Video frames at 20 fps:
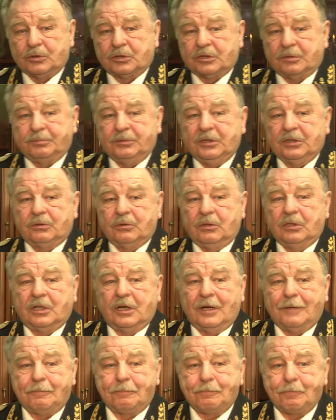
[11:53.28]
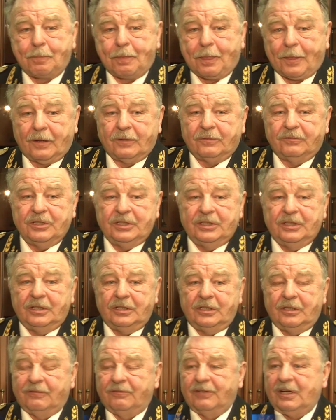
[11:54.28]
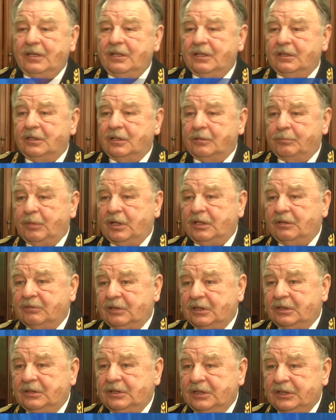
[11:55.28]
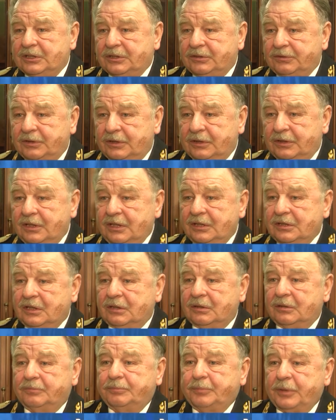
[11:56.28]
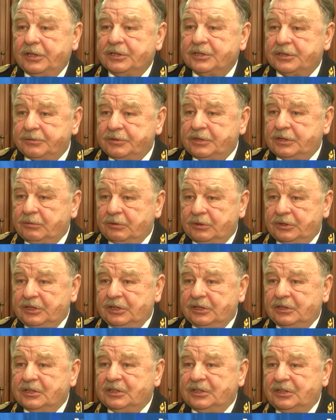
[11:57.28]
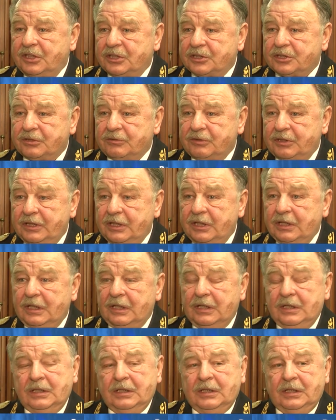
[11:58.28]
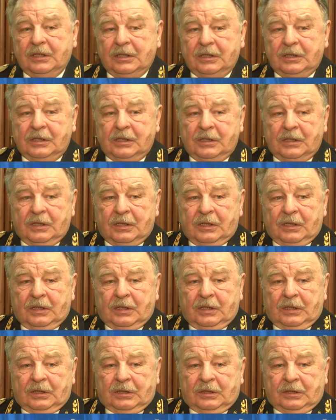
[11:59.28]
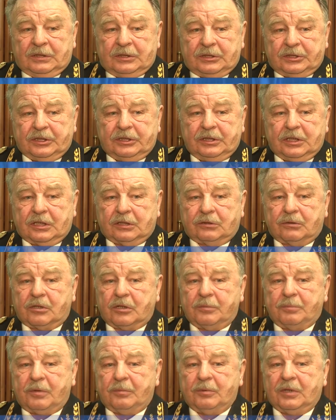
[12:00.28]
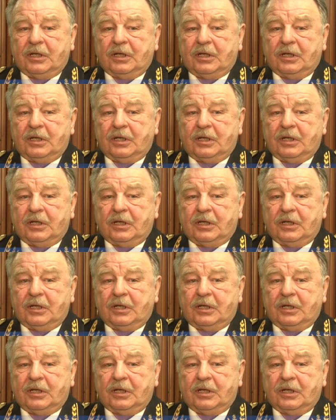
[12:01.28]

способ не только ведения военных боевых действий. Это прежде всего силы сдерживания, силы, которые